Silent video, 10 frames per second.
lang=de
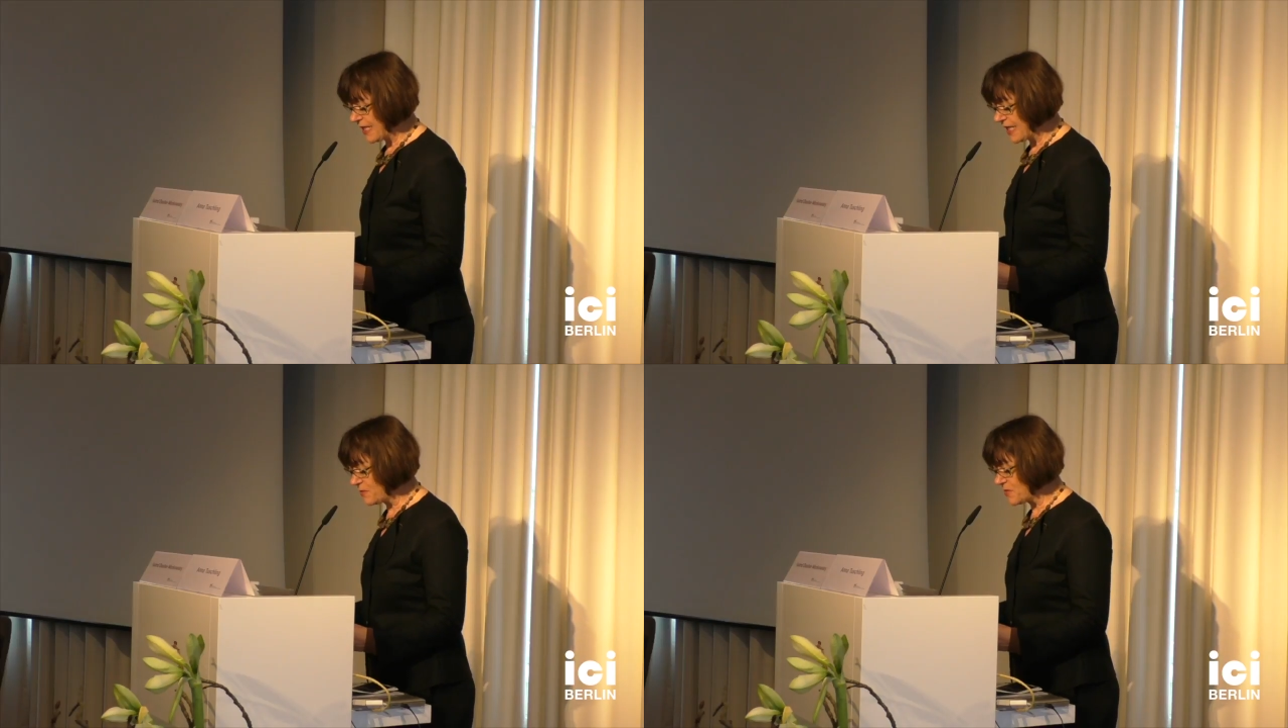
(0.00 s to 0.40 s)

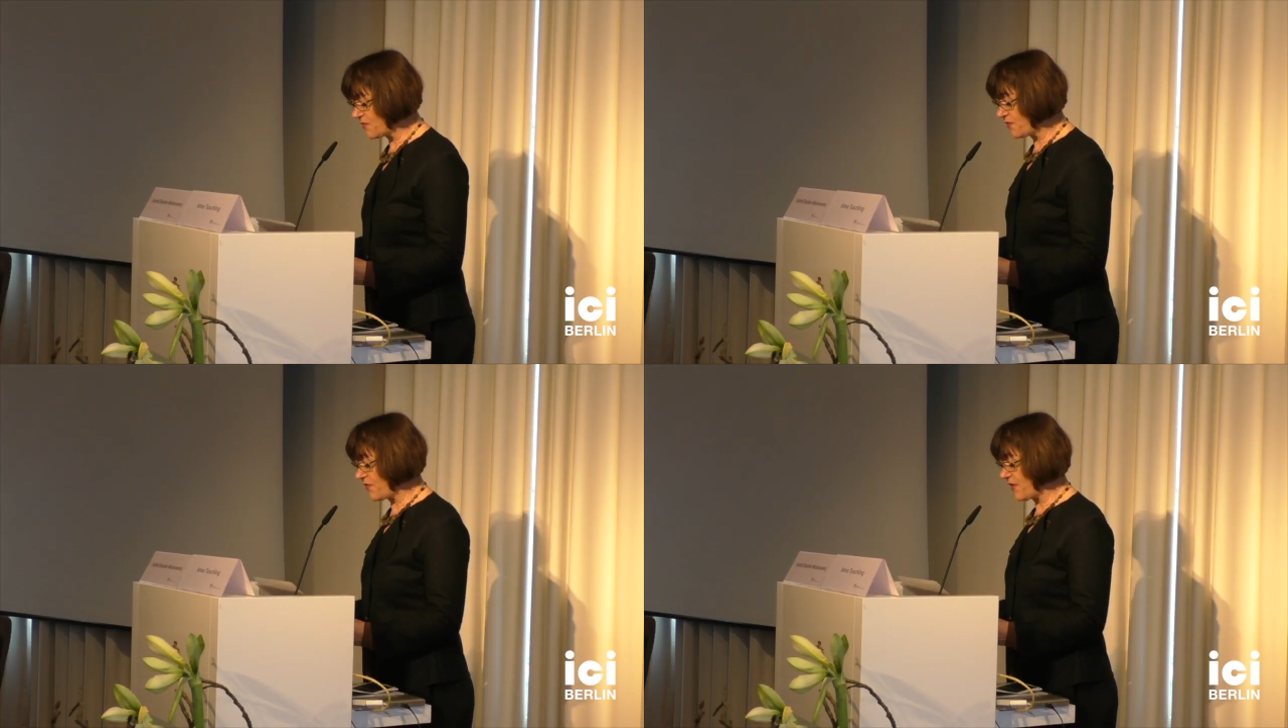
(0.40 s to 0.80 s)
ebenso
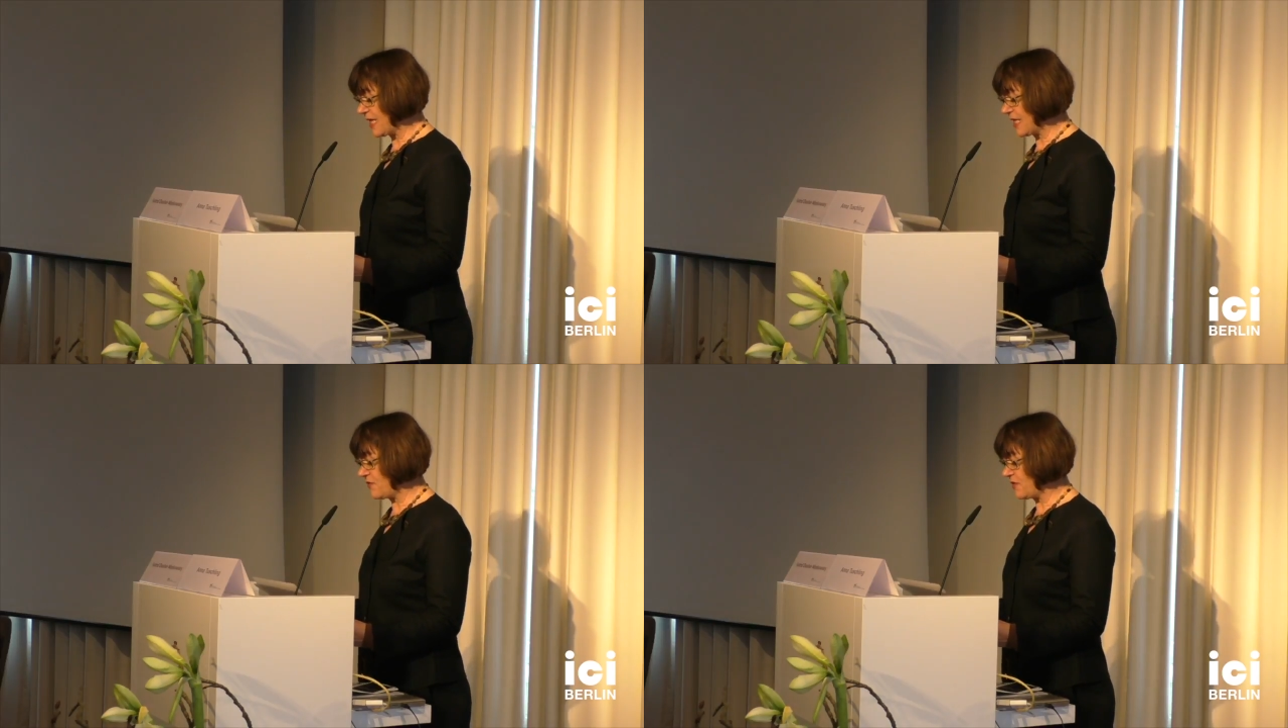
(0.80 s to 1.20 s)

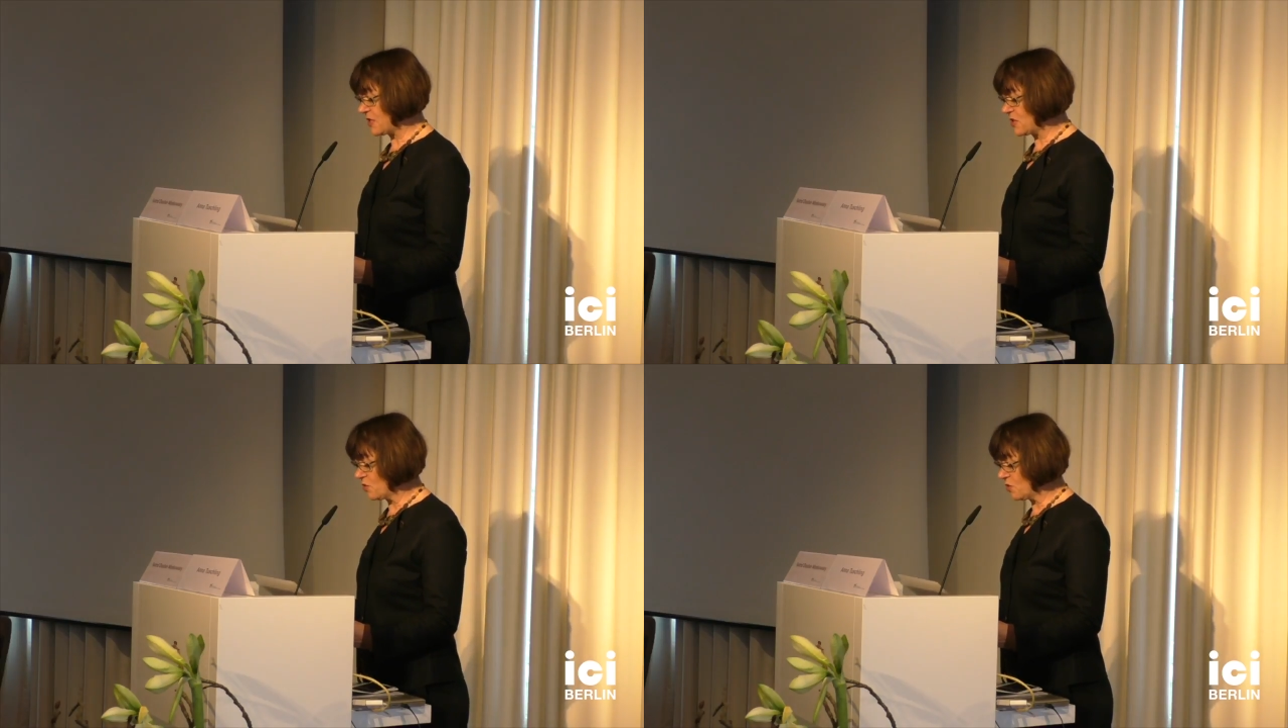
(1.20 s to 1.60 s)
verweigert wie der
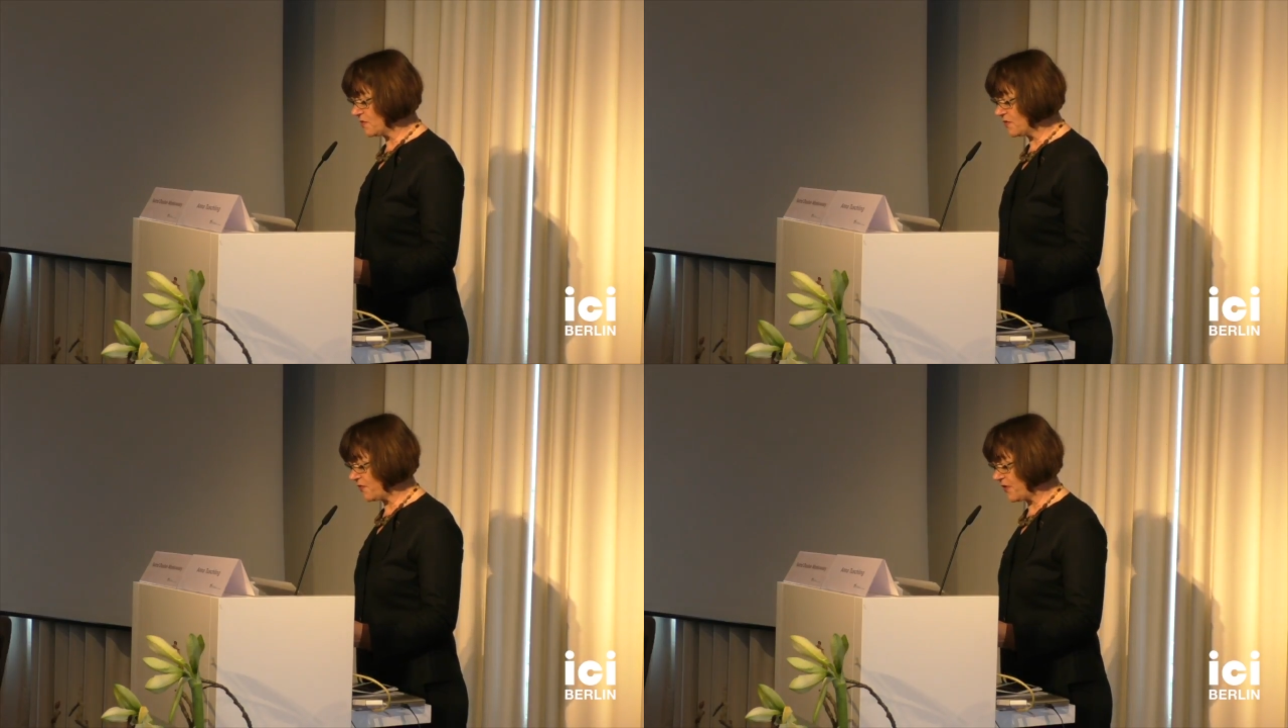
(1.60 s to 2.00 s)

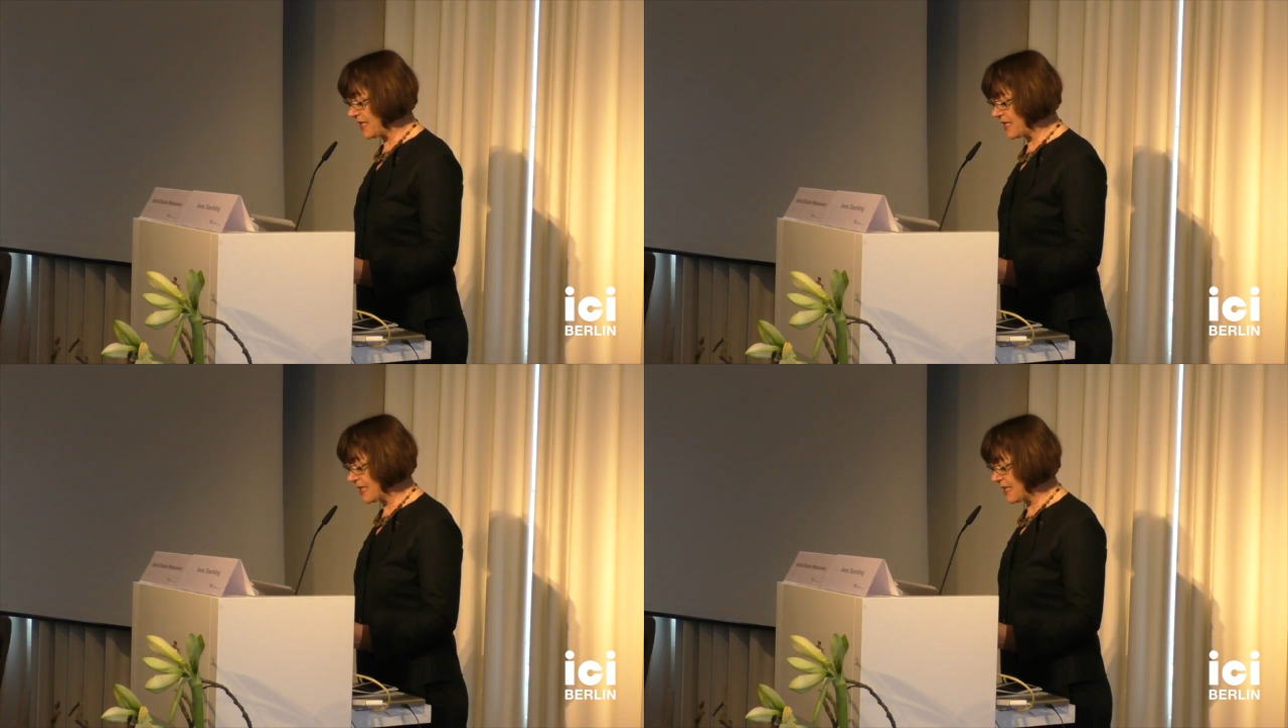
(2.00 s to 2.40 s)

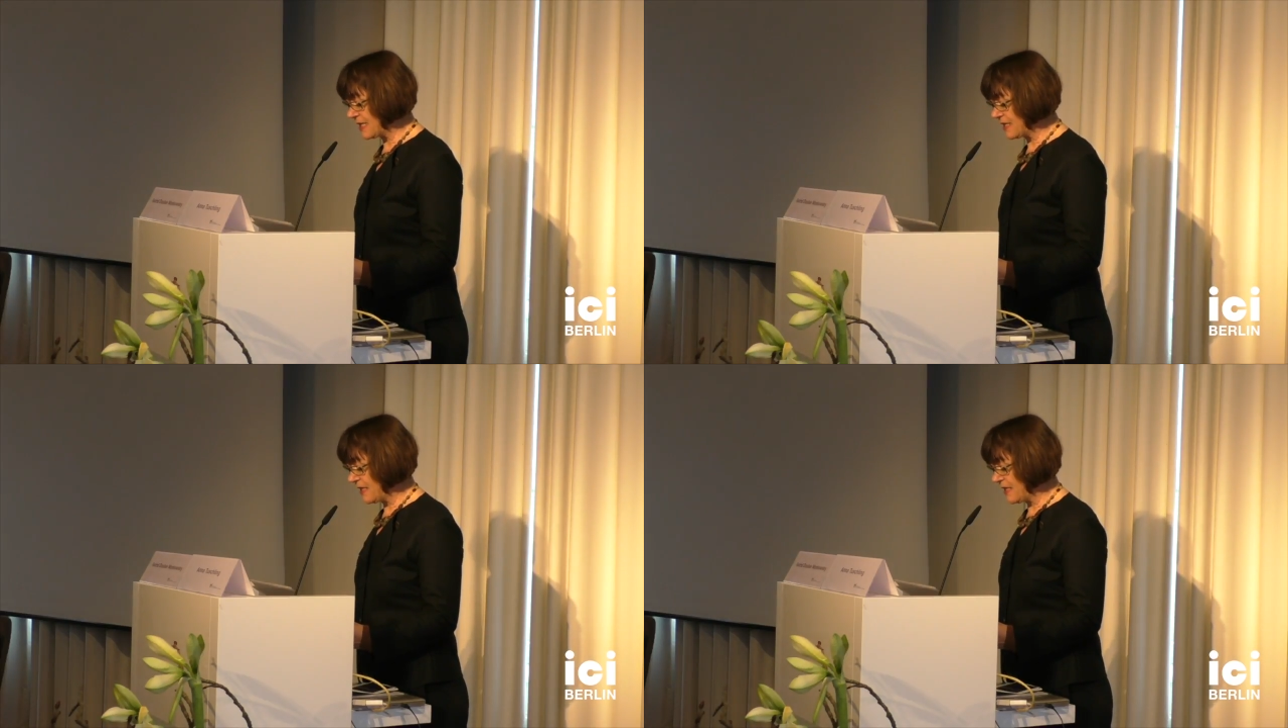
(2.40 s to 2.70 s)
Zukunftsfähigkeit,